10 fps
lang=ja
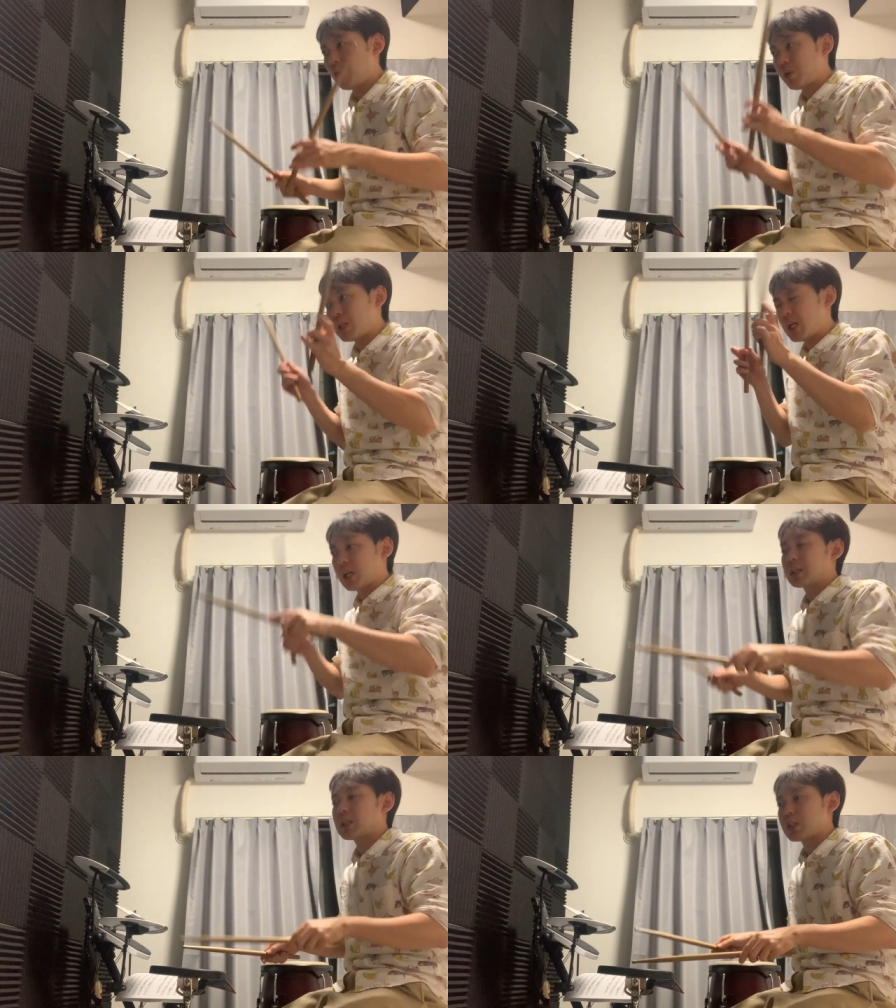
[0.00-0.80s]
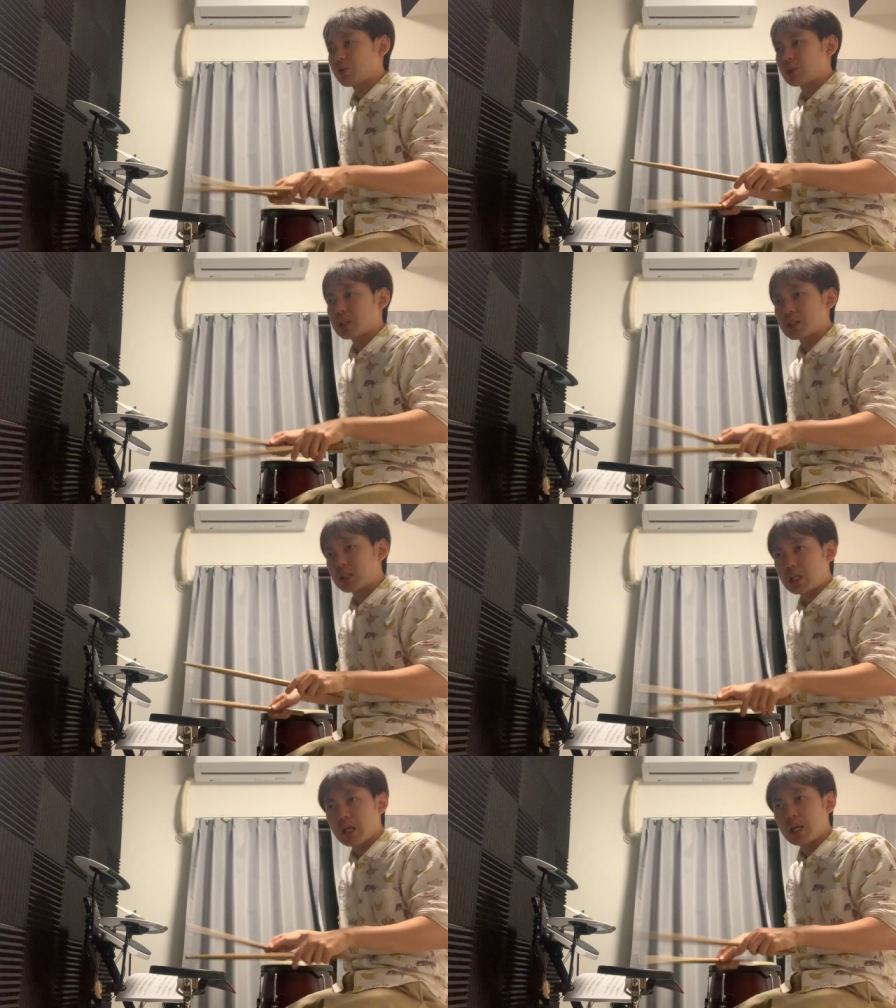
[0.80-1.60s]
く起きなかった人た
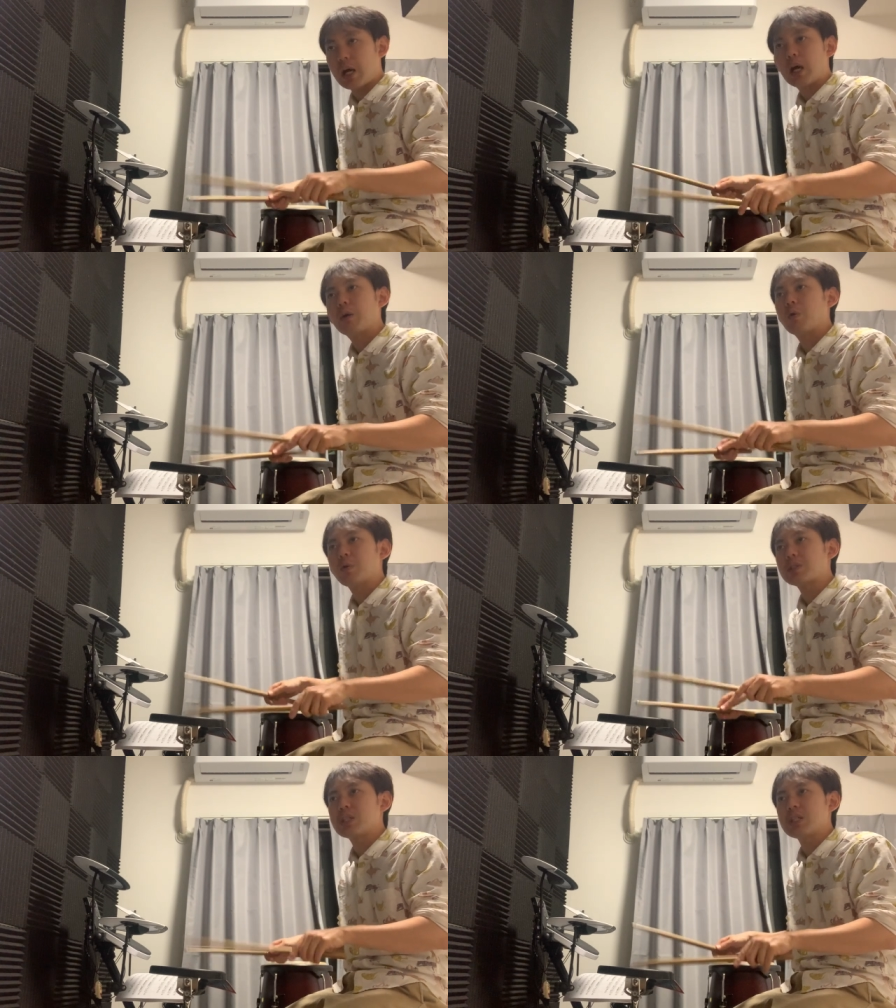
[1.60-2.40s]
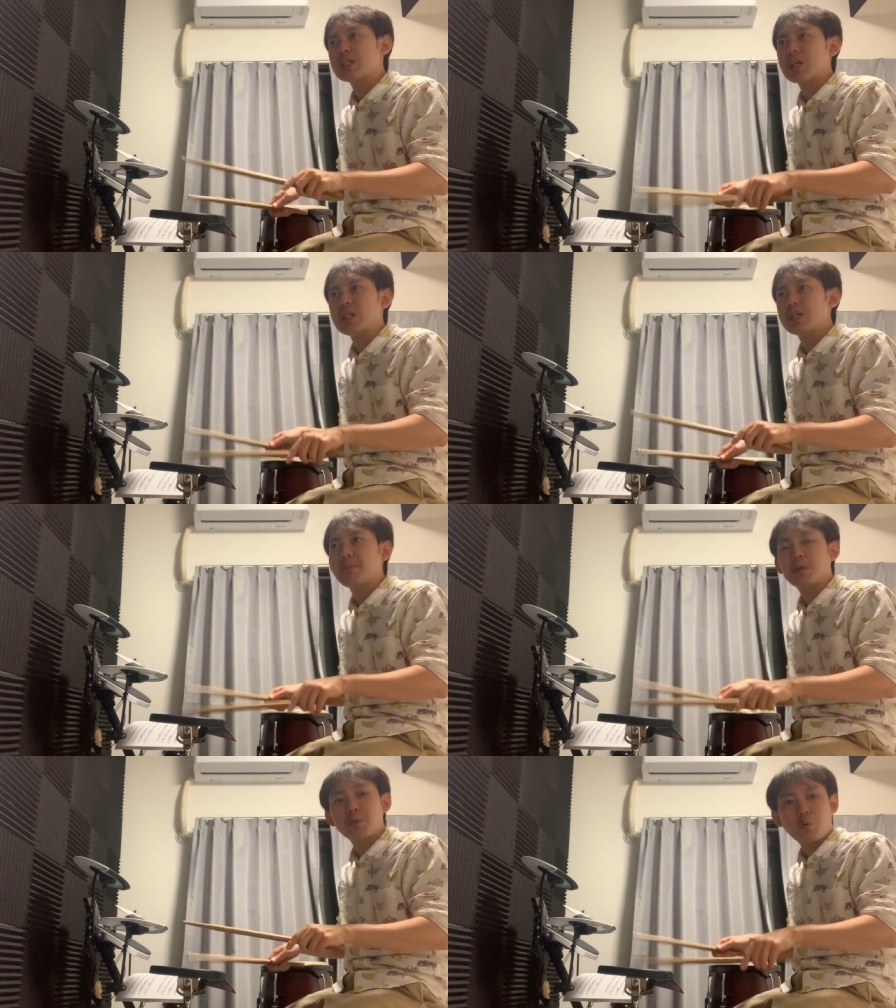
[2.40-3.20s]
ちって、あの、小さい
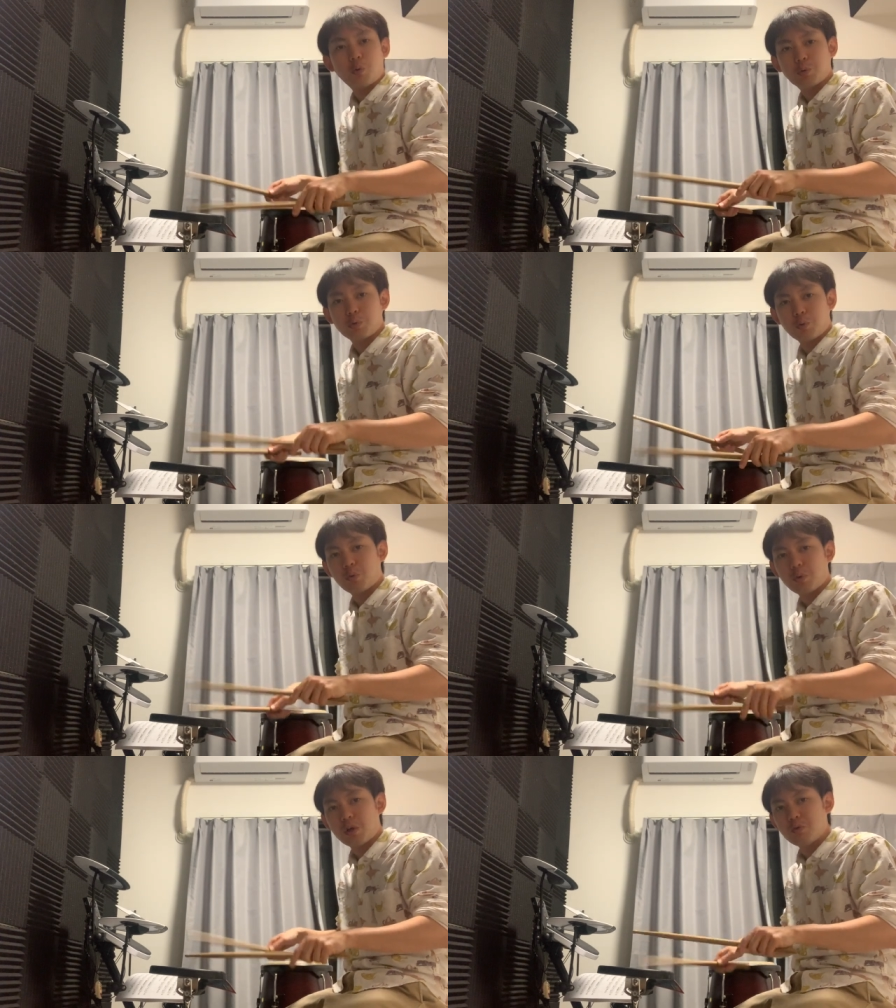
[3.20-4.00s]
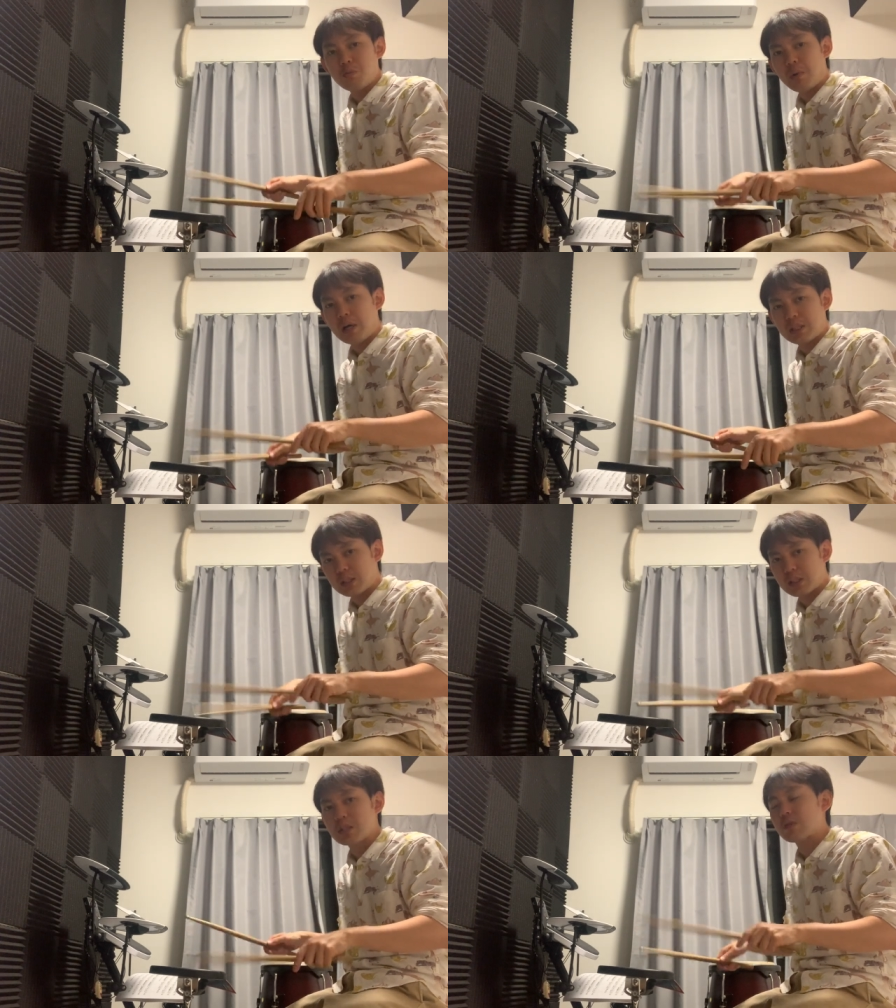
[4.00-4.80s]
リバウンドコントロールがうまいん
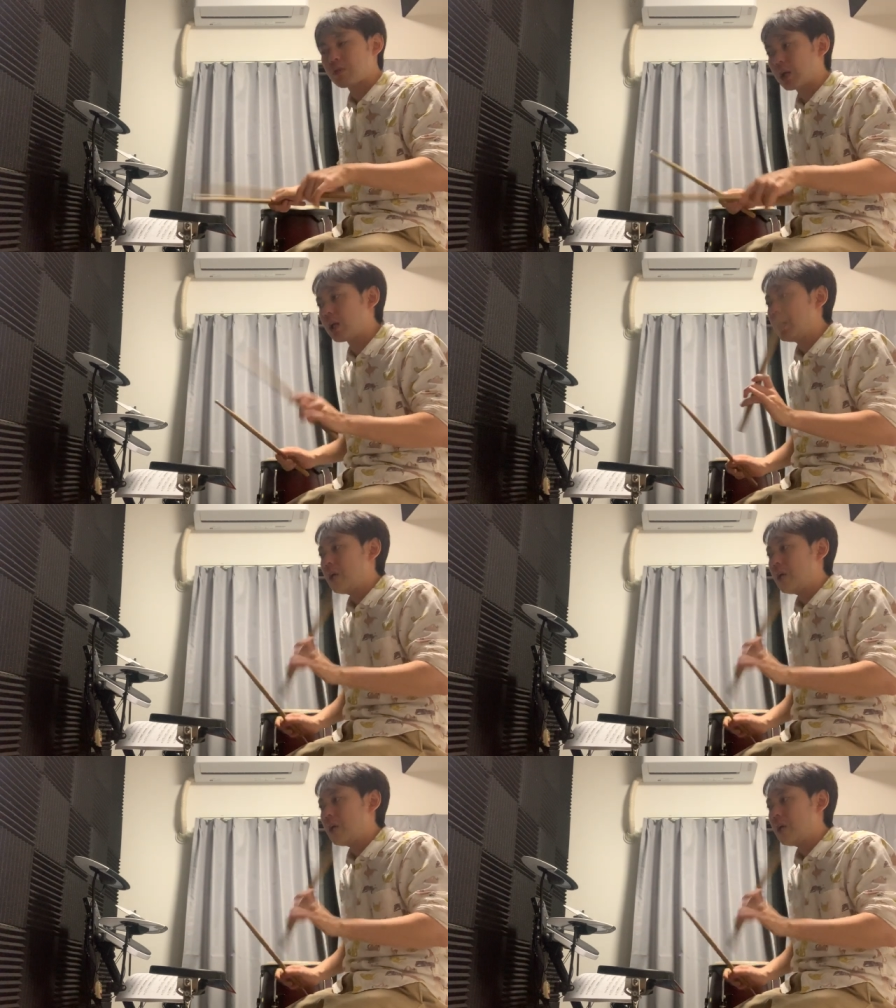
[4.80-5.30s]
ですよね。